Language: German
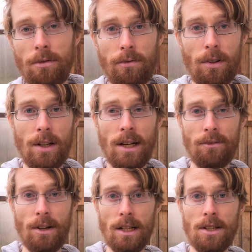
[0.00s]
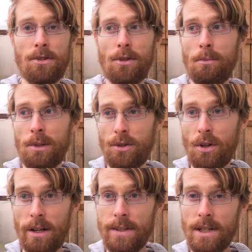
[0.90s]
von vornherein weglassen soll. Man
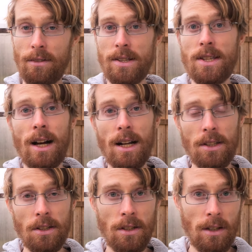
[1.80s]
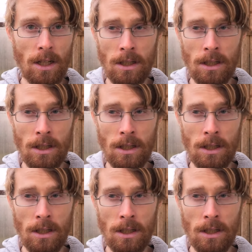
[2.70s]
soll halt sehr wasserhaltig